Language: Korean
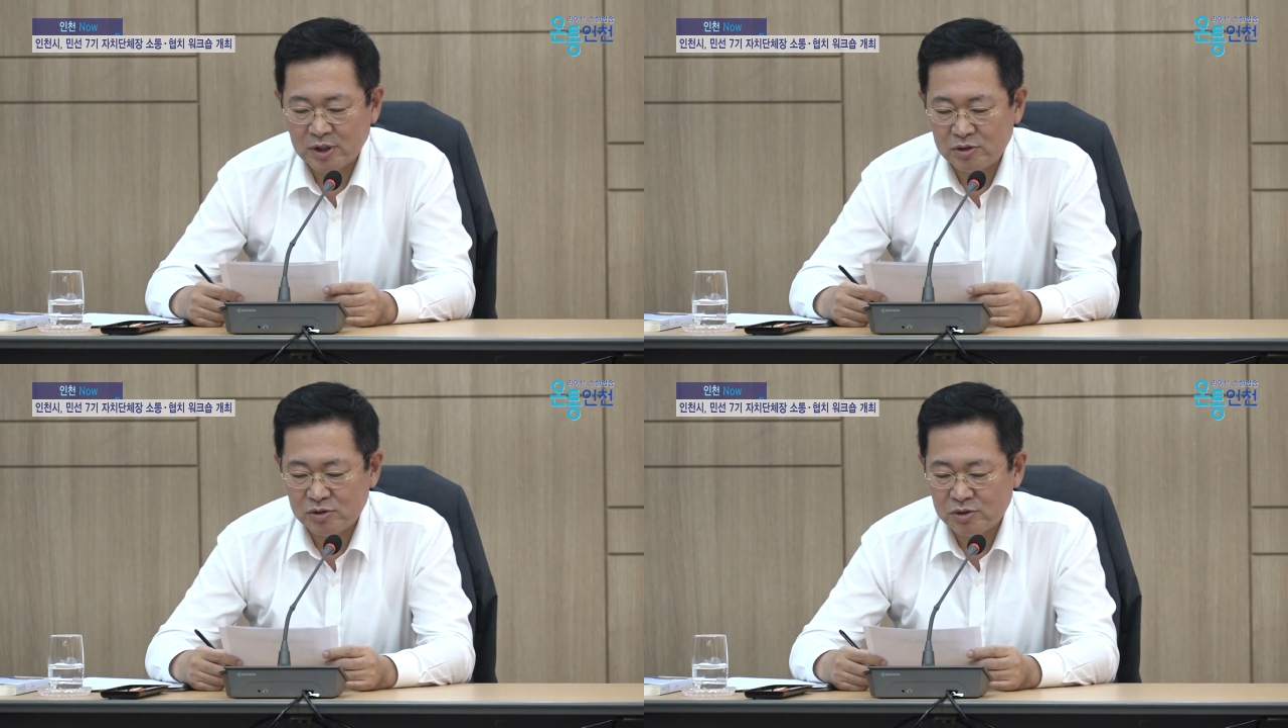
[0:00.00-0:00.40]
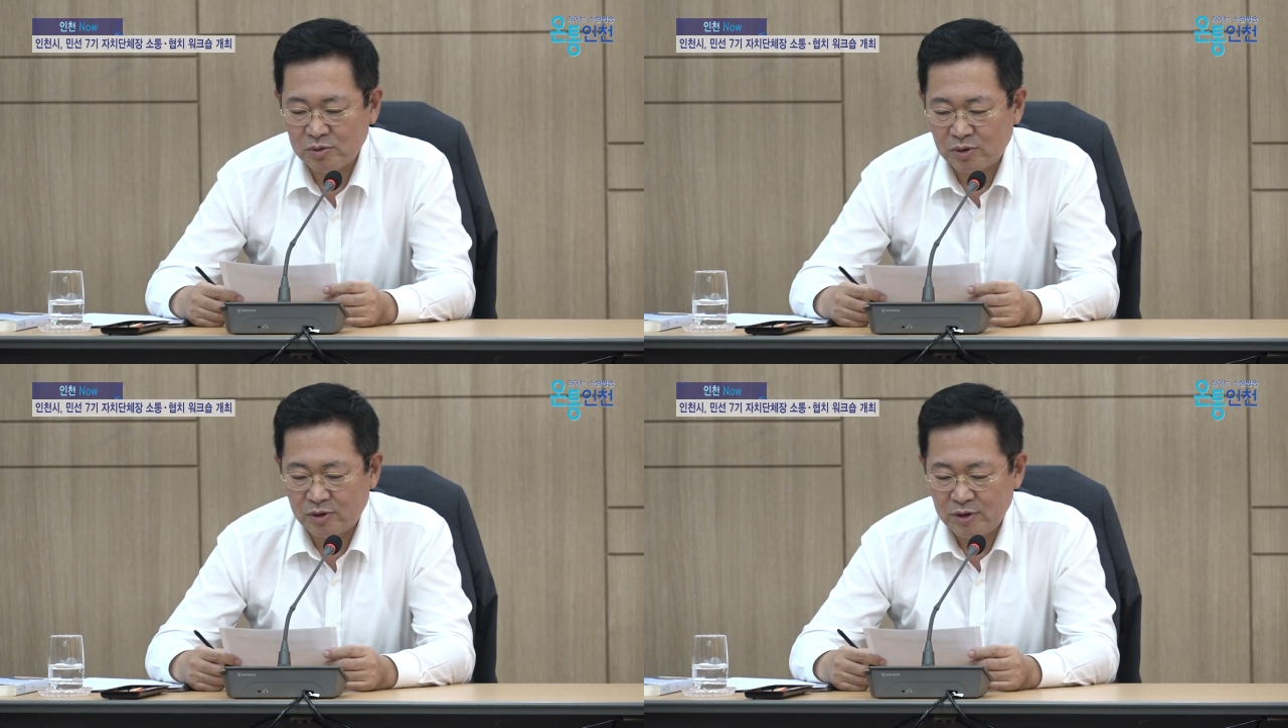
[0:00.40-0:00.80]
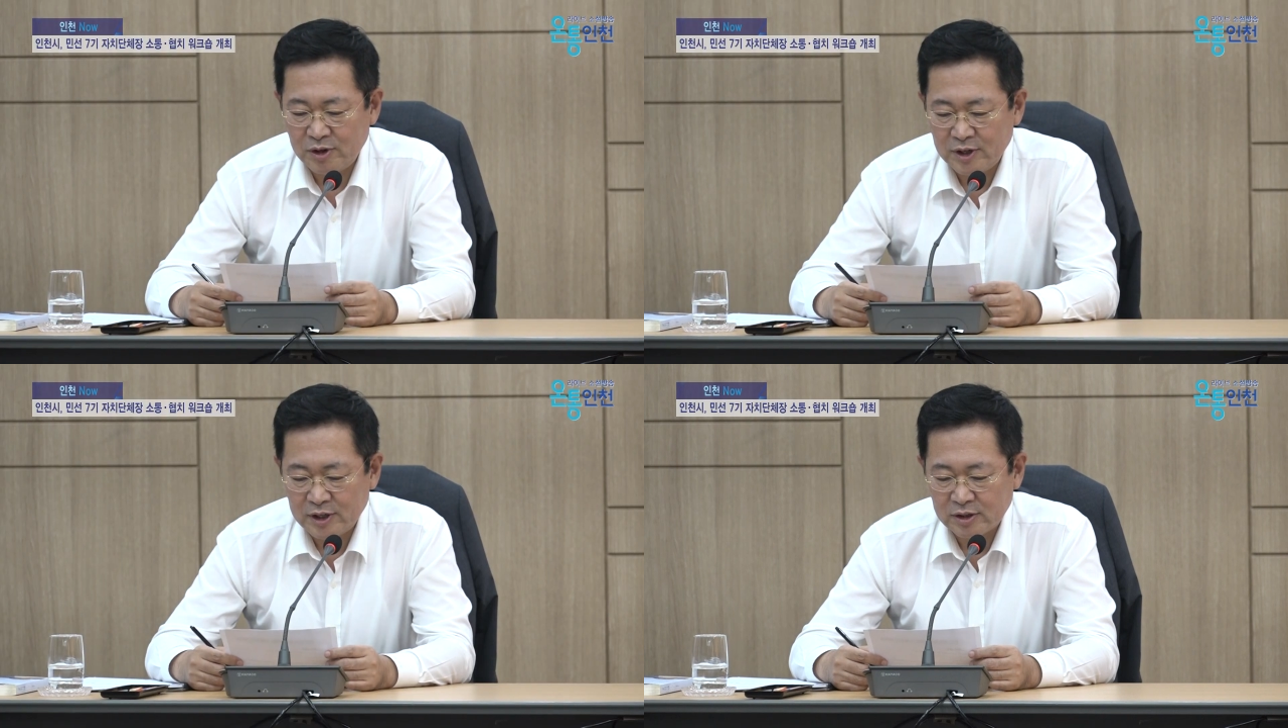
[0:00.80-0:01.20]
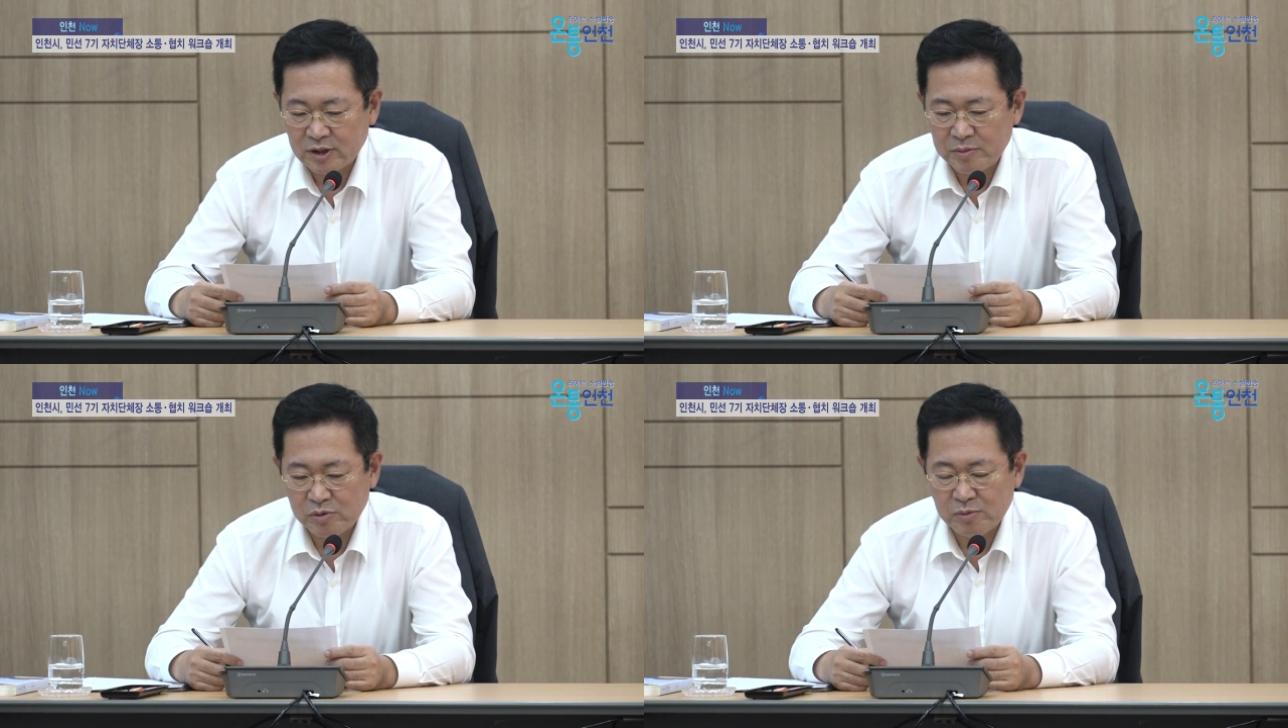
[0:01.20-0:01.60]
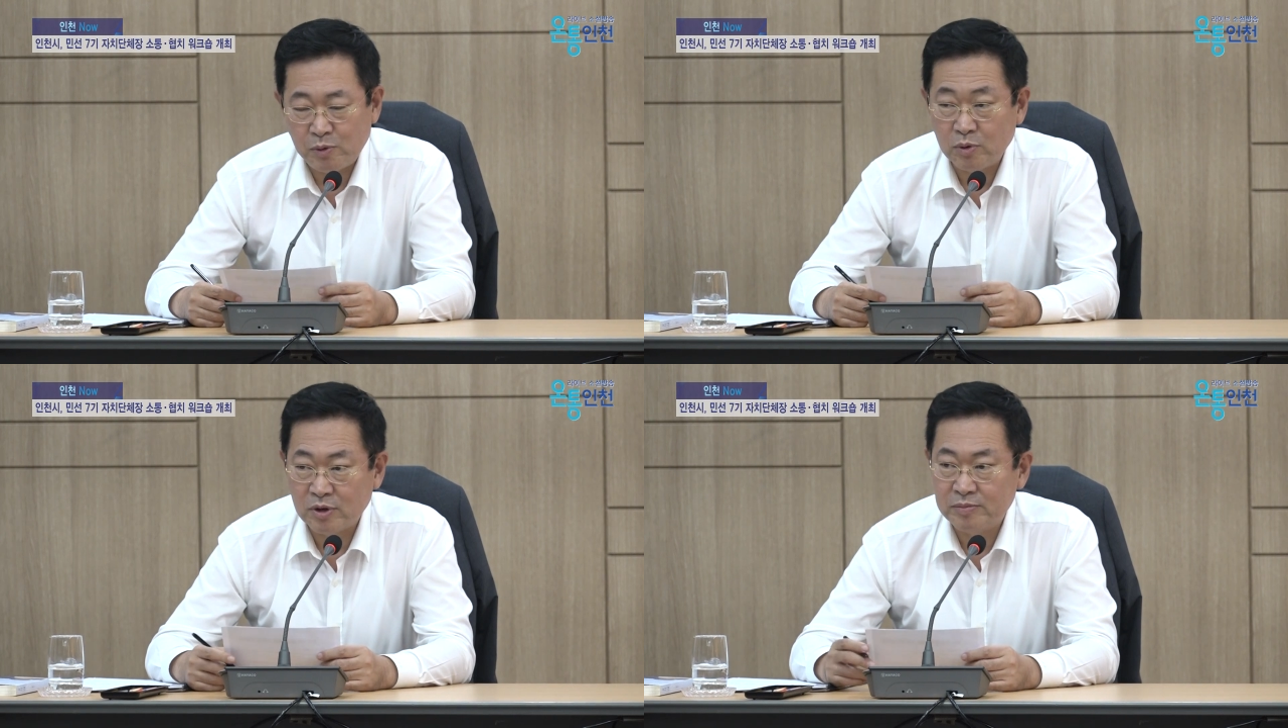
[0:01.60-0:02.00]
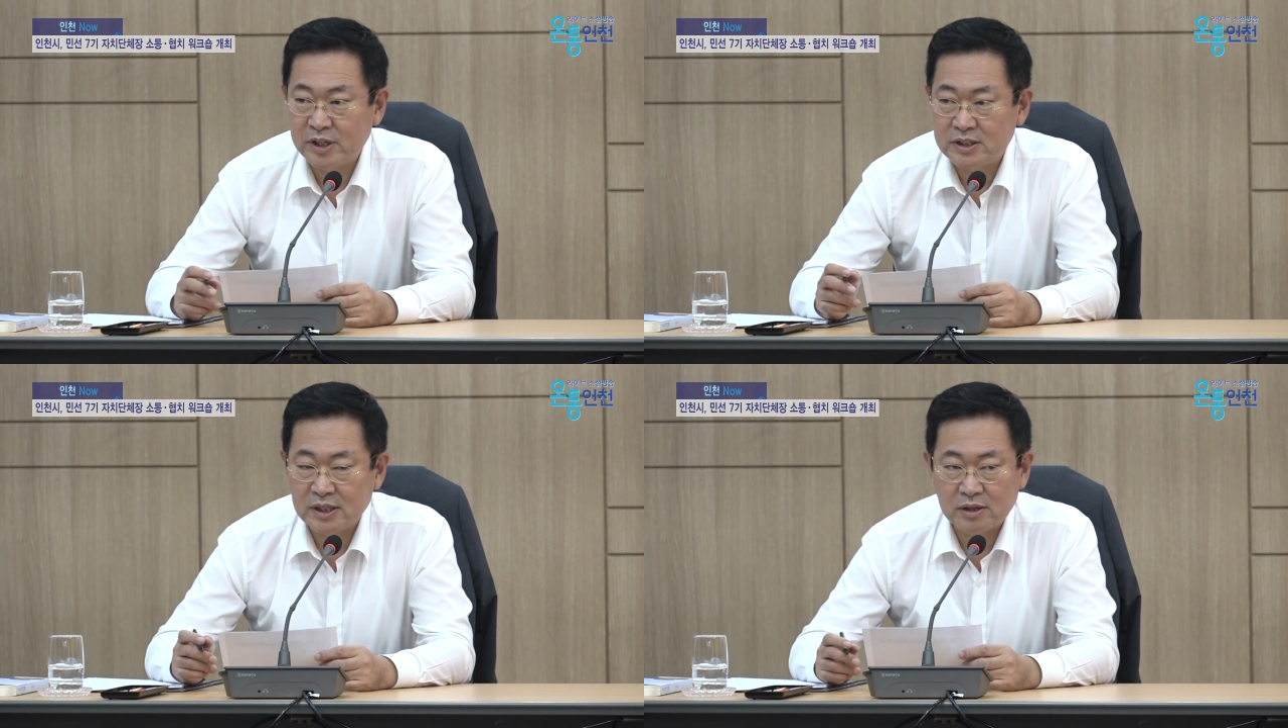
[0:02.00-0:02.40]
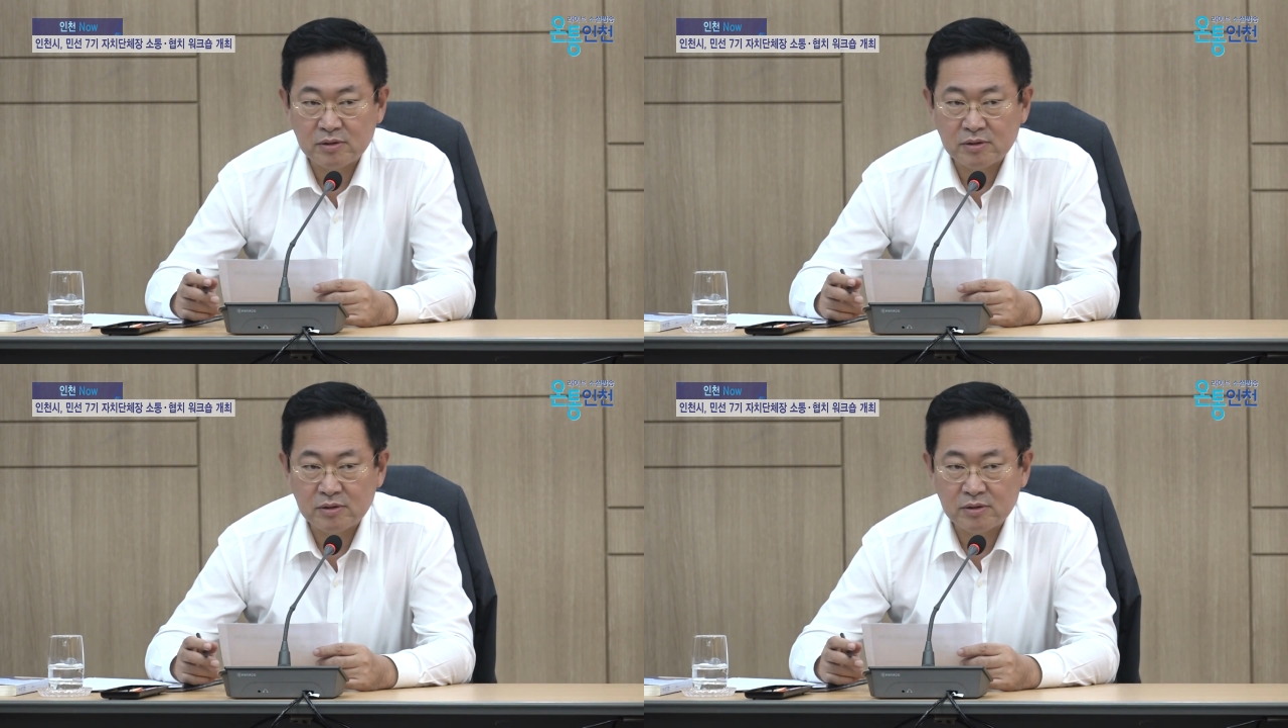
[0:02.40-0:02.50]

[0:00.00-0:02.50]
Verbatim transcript: 박남춘 시장은 민선 칠 기는